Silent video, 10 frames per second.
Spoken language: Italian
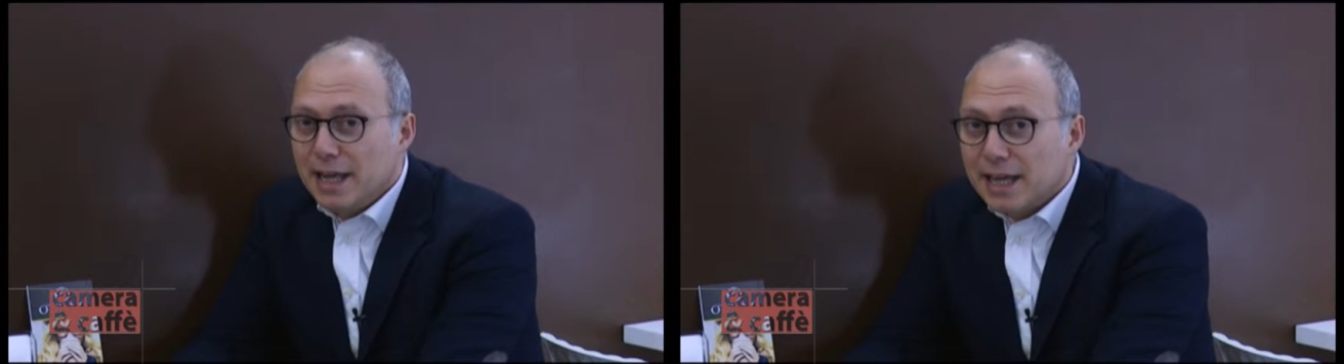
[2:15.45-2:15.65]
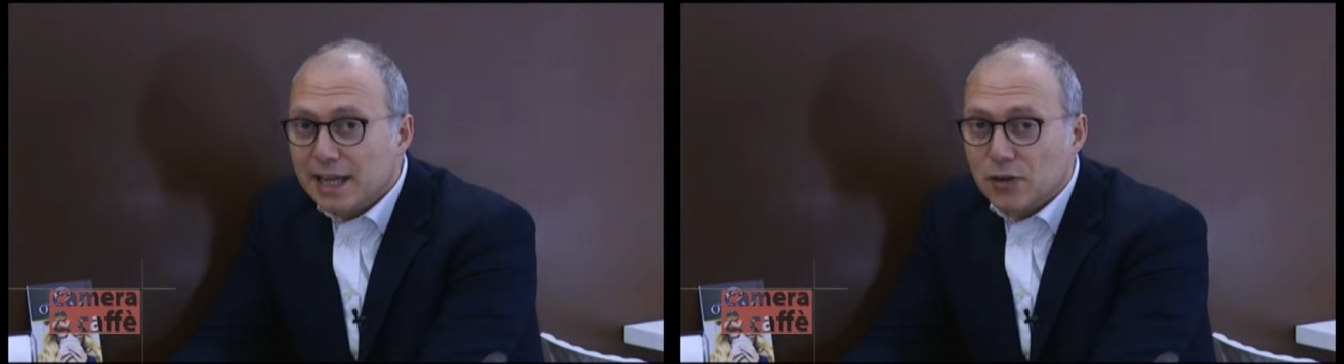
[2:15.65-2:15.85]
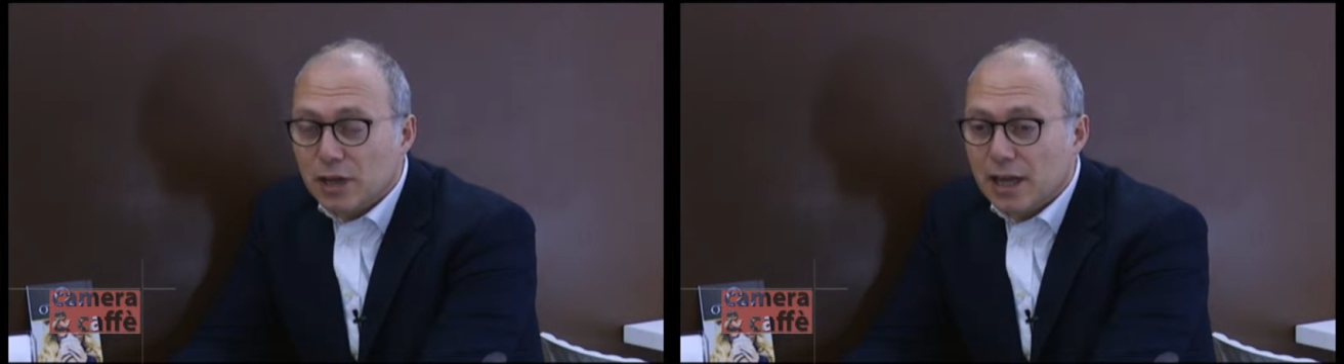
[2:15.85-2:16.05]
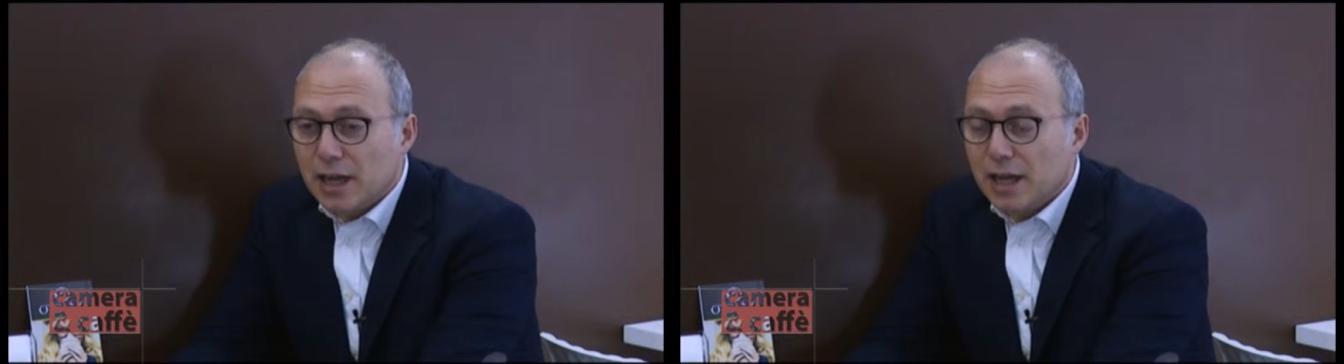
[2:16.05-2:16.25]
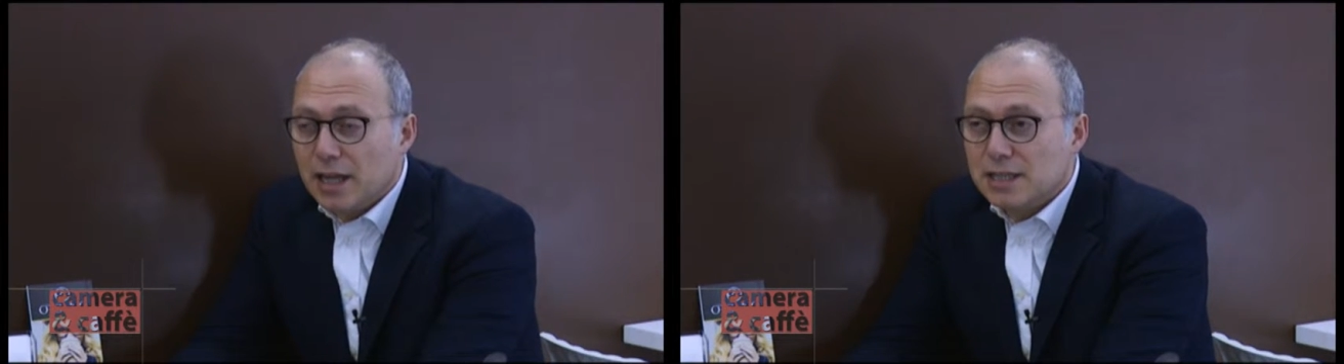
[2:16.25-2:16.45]
credo che
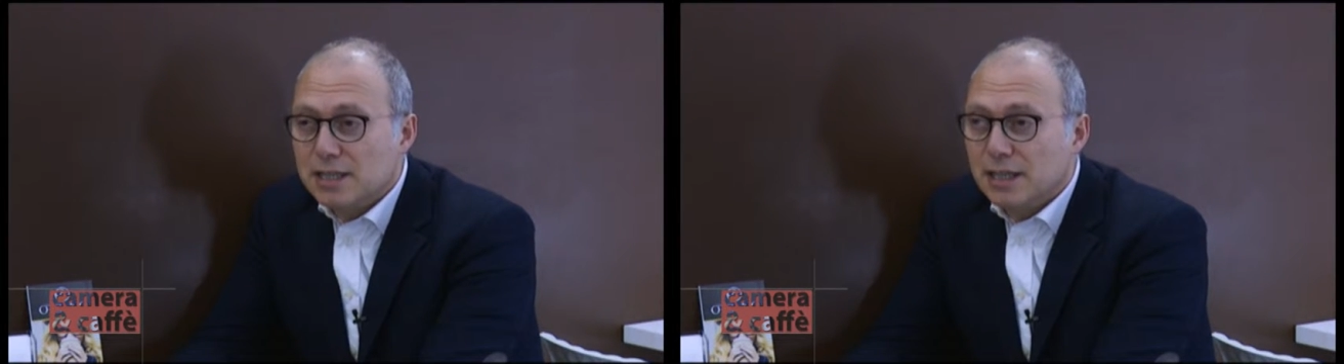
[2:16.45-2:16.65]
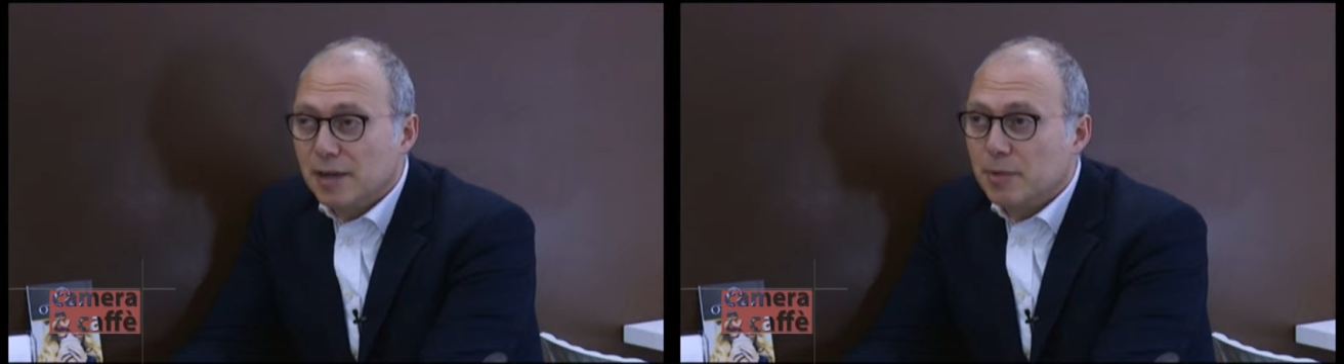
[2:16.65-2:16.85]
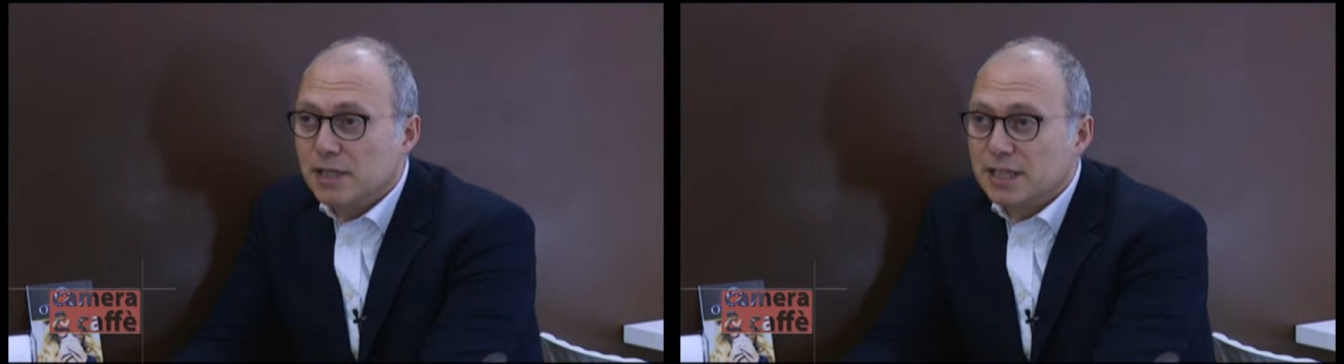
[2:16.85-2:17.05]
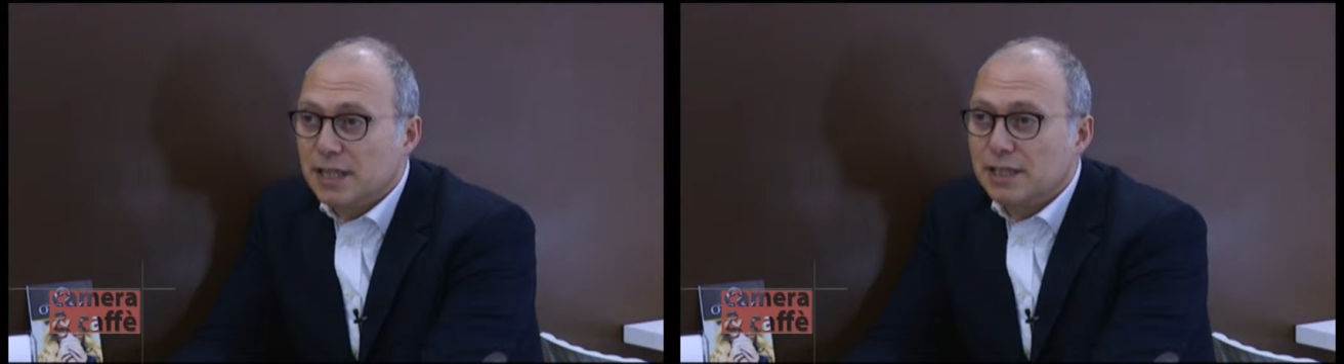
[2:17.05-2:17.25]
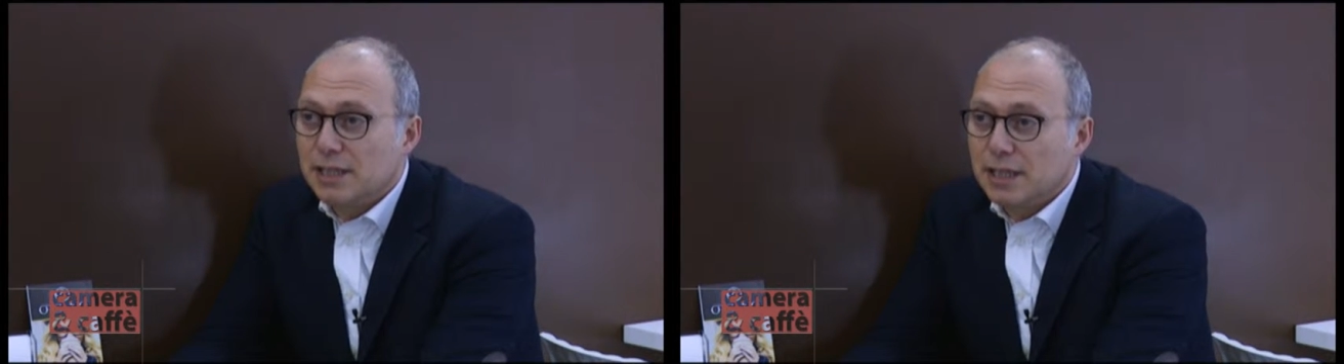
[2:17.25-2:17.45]
Renzi
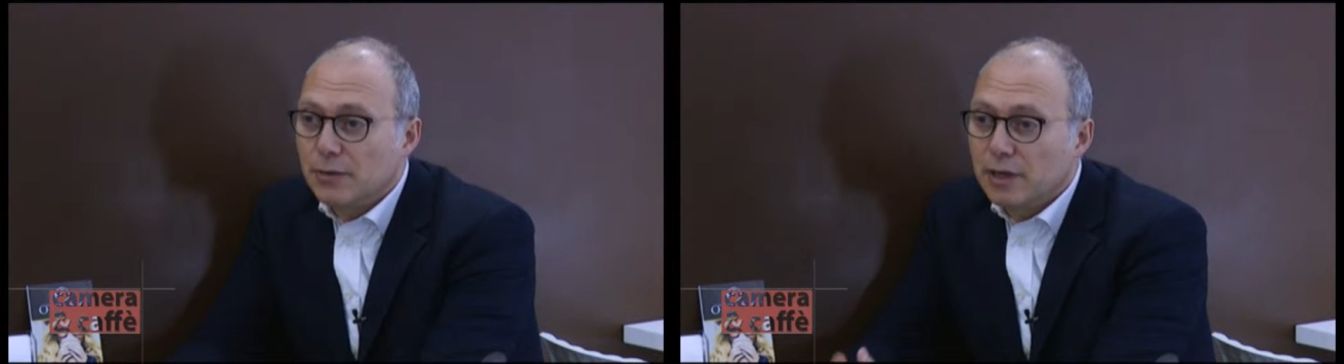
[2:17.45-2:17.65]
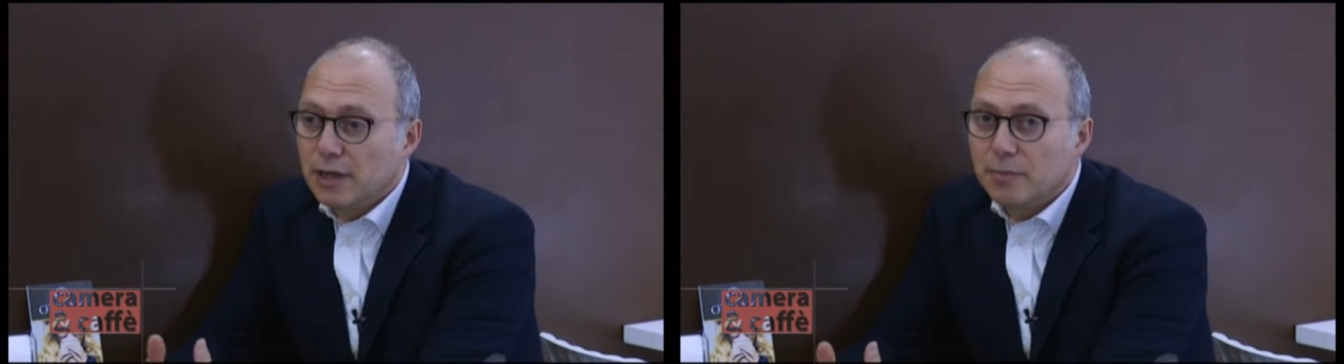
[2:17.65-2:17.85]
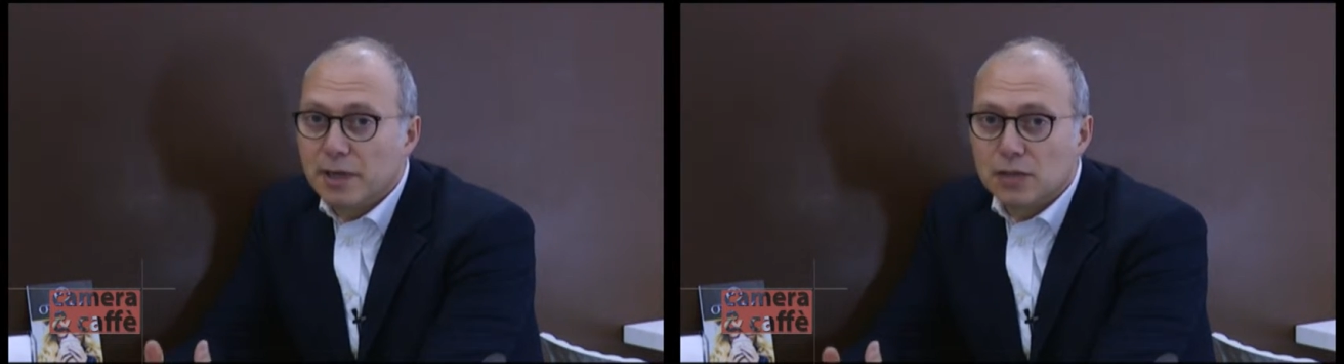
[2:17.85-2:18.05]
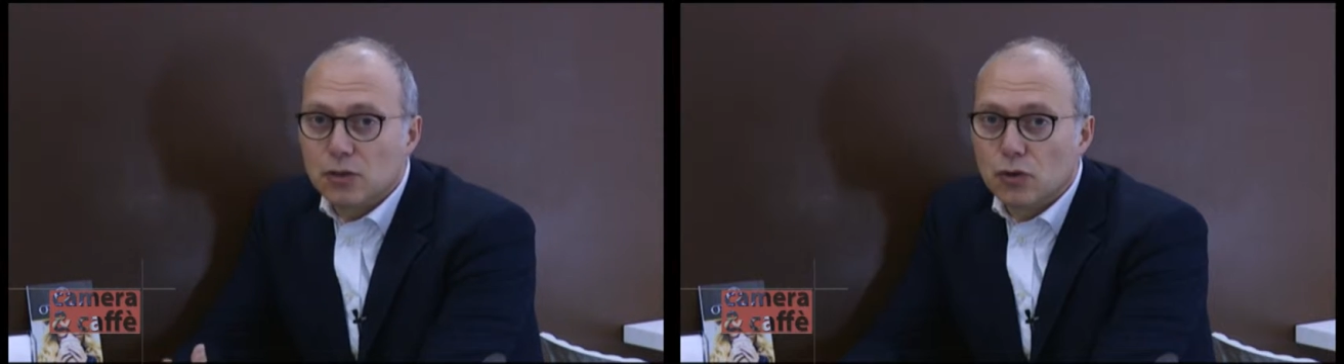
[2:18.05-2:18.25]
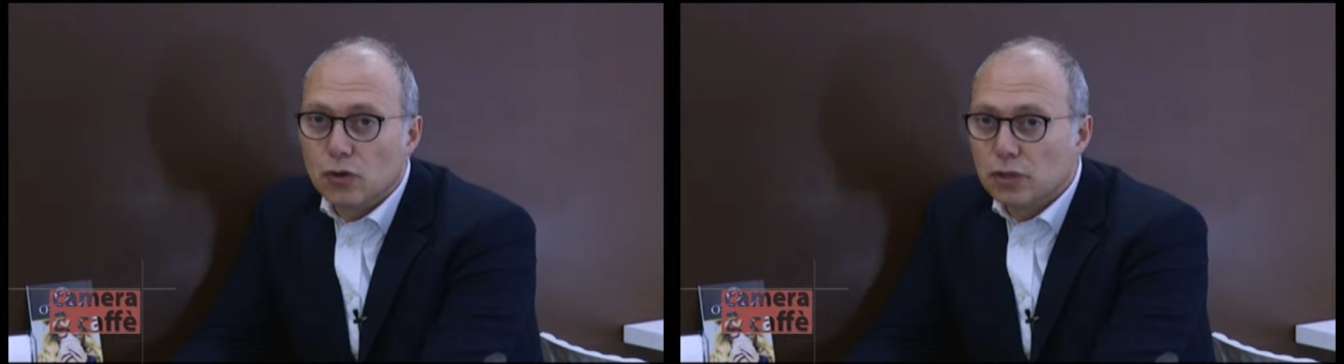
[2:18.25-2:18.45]
rappresenti
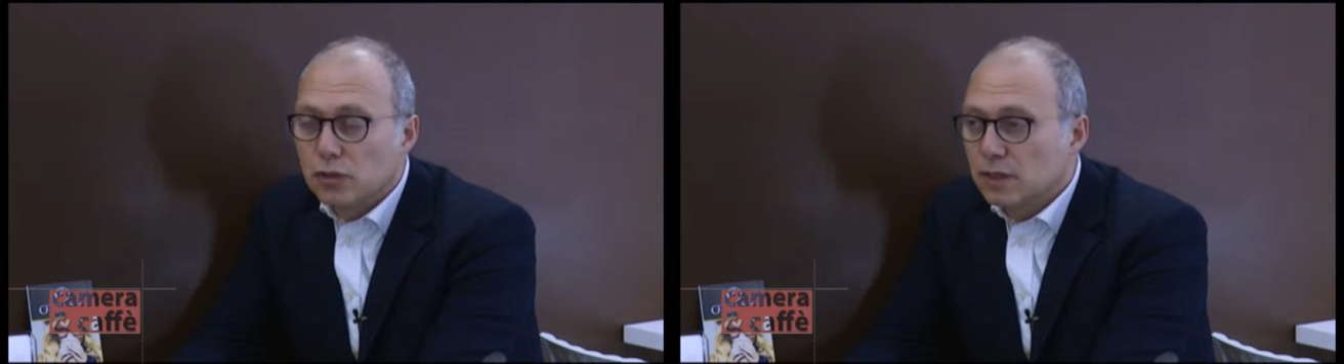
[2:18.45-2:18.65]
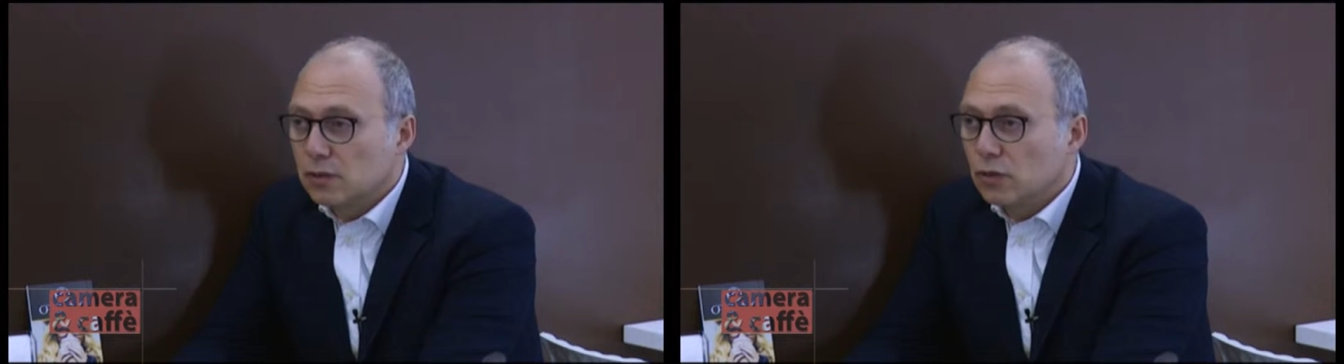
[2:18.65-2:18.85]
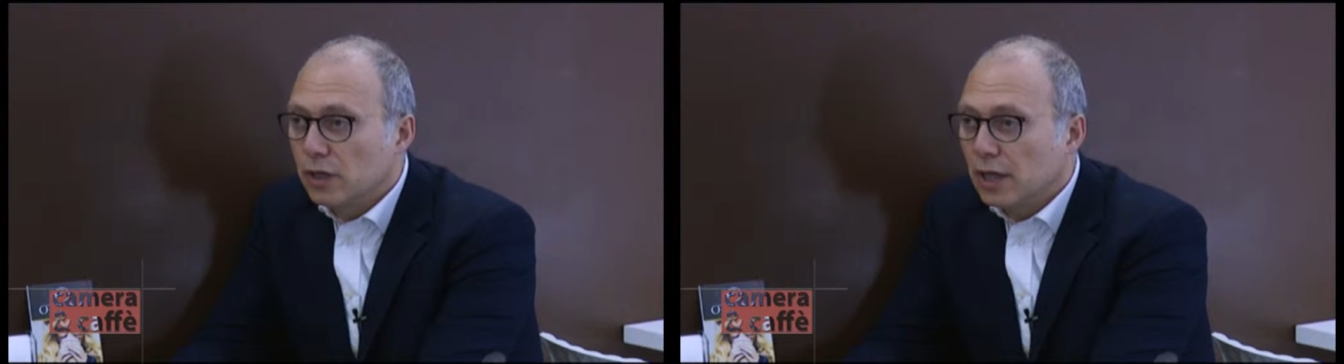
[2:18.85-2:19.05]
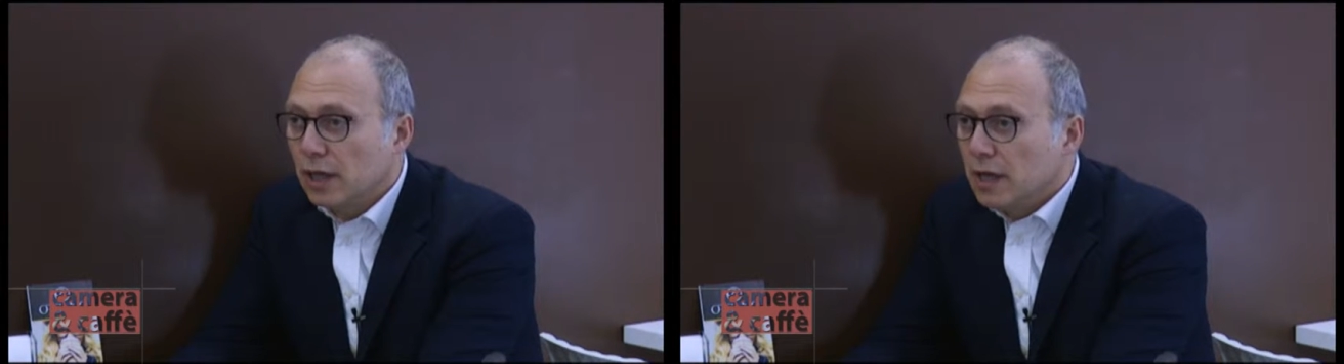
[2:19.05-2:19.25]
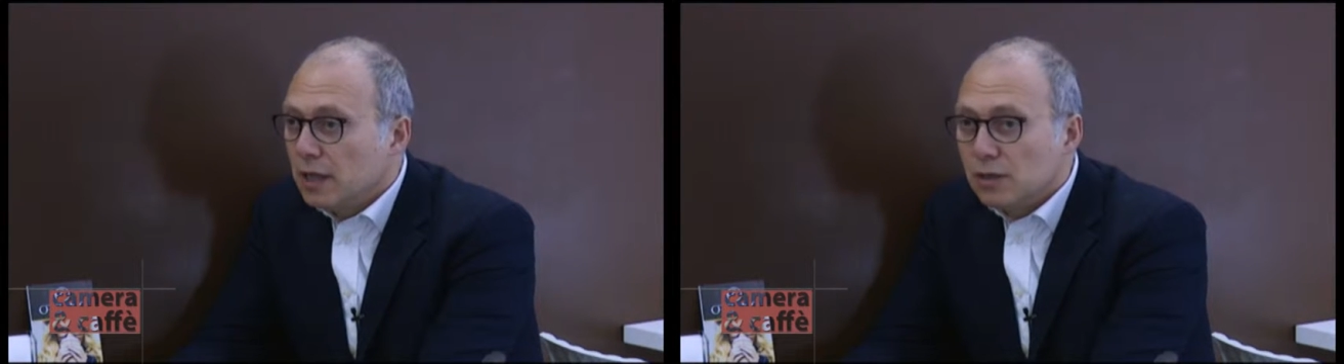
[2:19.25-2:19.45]
quell'elemento innovatore